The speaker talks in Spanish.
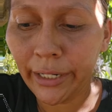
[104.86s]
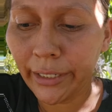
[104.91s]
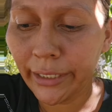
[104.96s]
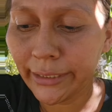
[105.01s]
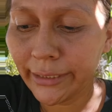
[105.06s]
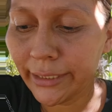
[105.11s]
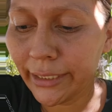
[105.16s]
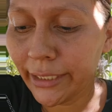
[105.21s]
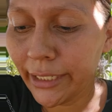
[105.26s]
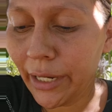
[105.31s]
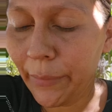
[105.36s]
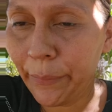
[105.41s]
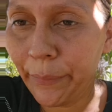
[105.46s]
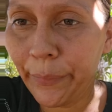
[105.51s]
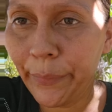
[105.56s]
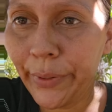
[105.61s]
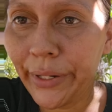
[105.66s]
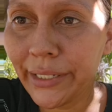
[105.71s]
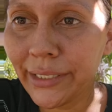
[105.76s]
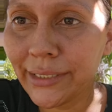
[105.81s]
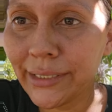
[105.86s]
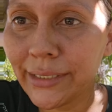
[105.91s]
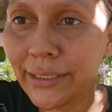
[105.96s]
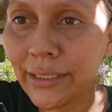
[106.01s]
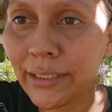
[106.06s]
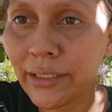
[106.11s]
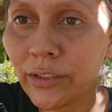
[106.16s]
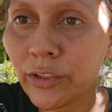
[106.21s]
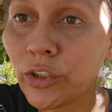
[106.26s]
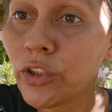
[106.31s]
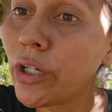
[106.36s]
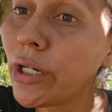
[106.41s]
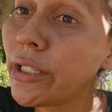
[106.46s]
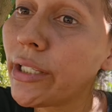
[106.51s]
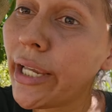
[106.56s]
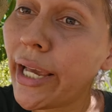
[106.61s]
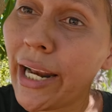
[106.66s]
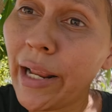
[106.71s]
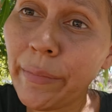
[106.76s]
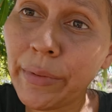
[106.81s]
en este día pues yo les
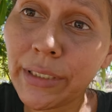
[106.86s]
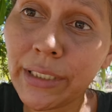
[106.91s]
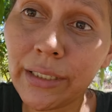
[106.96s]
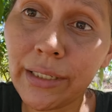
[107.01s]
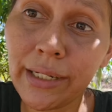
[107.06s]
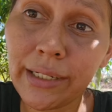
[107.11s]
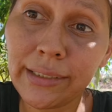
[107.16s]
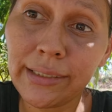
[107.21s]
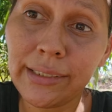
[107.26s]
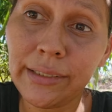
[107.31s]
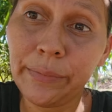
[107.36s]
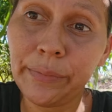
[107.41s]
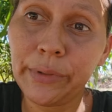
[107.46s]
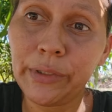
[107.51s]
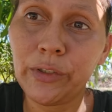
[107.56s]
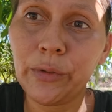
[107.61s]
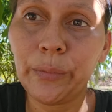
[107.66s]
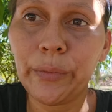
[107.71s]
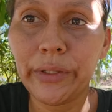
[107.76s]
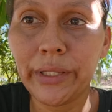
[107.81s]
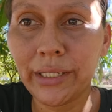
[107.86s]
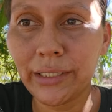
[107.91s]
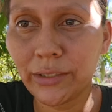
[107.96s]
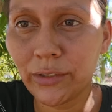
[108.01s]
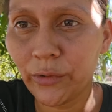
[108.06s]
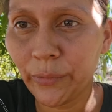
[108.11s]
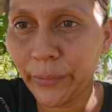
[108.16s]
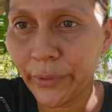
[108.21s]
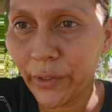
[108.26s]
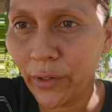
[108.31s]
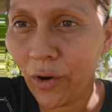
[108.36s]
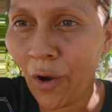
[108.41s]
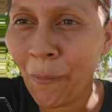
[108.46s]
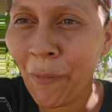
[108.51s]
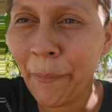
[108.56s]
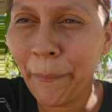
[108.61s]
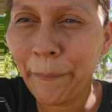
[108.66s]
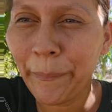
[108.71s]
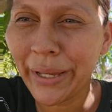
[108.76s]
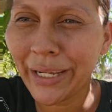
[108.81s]
dije a las bichas que sí, pues yo podía hacer un video
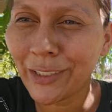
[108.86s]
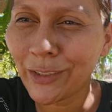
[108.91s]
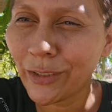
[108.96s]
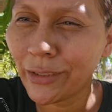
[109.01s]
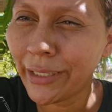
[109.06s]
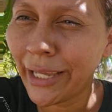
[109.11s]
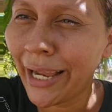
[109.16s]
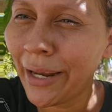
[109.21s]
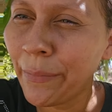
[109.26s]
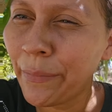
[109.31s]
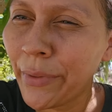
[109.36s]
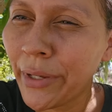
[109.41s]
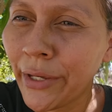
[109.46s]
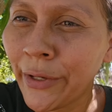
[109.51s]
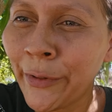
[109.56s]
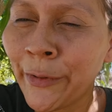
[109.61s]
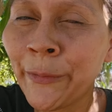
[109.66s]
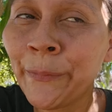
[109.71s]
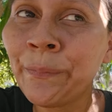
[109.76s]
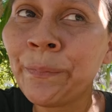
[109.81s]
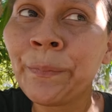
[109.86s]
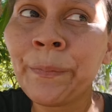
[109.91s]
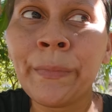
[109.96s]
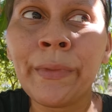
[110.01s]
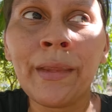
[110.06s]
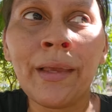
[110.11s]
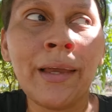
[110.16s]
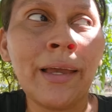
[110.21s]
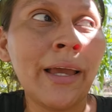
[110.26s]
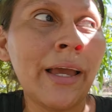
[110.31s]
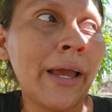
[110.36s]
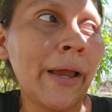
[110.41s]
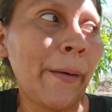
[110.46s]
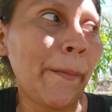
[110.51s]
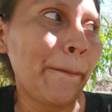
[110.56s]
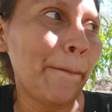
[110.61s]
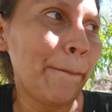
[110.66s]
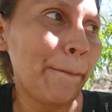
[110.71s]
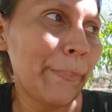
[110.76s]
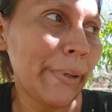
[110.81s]
como personal mío,
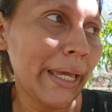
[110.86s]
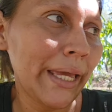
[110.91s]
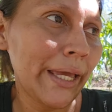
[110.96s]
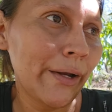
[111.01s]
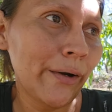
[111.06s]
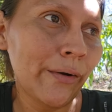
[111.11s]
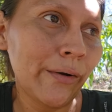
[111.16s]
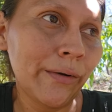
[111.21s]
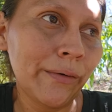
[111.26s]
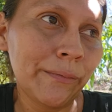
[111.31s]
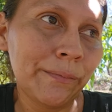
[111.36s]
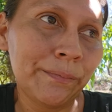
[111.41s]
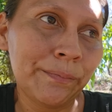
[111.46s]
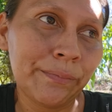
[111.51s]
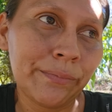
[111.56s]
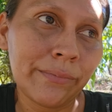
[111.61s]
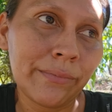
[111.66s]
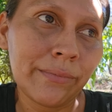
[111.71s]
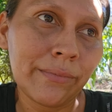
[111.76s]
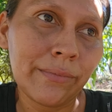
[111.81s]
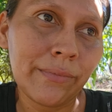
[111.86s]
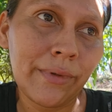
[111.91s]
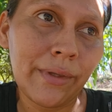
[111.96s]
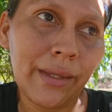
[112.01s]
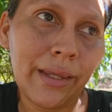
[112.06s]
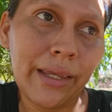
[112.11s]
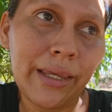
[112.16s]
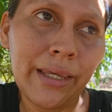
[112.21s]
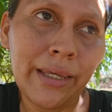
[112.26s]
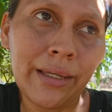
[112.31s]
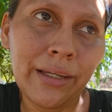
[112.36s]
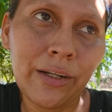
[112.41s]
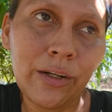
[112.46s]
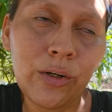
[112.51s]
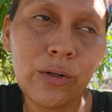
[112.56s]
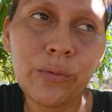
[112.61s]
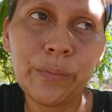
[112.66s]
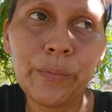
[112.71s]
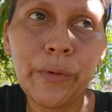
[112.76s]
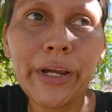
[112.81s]
pero
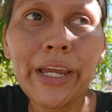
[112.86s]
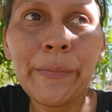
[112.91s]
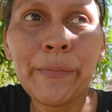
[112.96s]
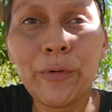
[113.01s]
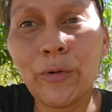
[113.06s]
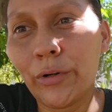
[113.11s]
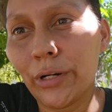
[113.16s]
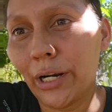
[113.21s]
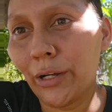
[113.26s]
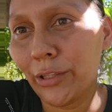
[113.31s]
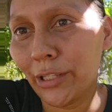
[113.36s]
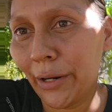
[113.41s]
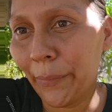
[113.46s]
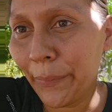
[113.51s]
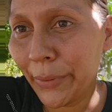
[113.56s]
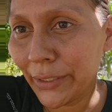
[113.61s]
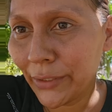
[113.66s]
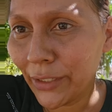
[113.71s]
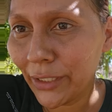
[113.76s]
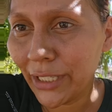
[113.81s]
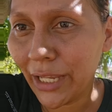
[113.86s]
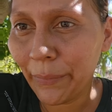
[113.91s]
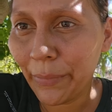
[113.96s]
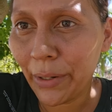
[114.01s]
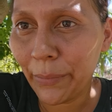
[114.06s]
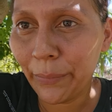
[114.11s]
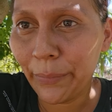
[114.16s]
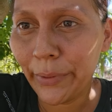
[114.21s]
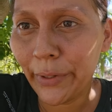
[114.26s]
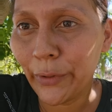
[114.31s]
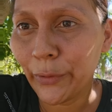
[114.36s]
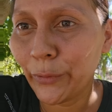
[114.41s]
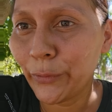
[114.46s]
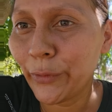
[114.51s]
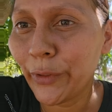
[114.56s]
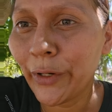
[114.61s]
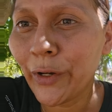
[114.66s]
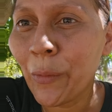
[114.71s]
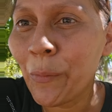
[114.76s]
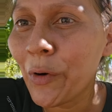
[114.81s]
voy a involucrar a otras personas, pero
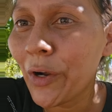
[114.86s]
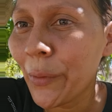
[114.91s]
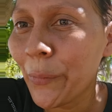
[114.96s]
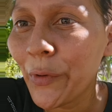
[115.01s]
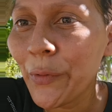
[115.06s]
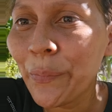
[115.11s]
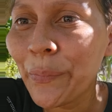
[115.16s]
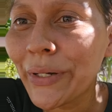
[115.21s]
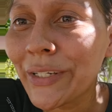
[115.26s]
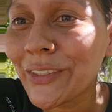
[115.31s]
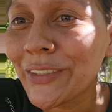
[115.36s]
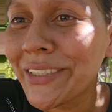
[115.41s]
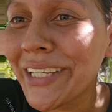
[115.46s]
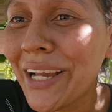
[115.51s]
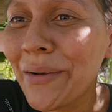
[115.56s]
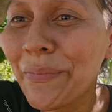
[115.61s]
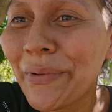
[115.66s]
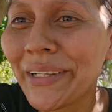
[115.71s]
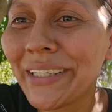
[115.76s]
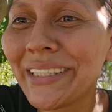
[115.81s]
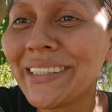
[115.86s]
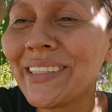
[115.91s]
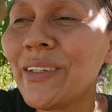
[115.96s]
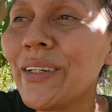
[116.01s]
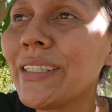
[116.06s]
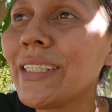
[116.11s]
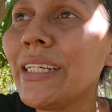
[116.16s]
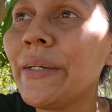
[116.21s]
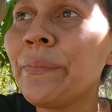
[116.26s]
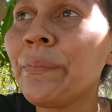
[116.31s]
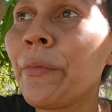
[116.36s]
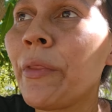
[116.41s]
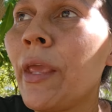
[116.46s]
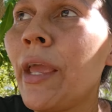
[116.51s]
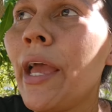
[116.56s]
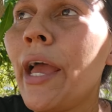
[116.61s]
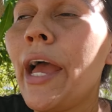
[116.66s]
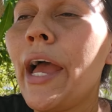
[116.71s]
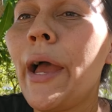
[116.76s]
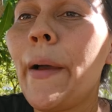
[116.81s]
no es como que muy personal por decirlo así.
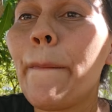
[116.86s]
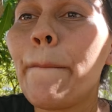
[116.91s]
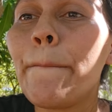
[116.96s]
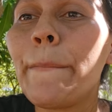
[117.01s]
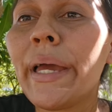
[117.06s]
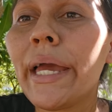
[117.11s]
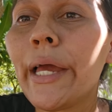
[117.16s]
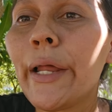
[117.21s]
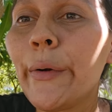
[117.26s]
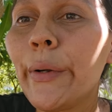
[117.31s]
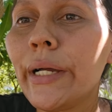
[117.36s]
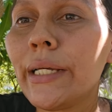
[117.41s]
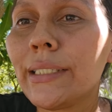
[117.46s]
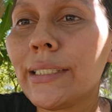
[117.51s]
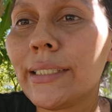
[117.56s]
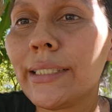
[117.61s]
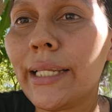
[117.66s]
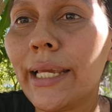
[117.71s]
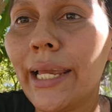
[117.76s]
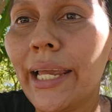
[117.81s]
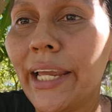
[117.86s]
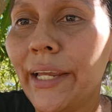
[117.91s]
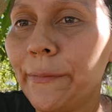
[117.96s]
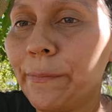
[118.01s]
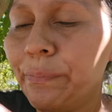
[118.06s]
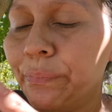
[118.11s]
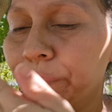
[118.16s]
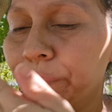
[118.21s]
Pero este,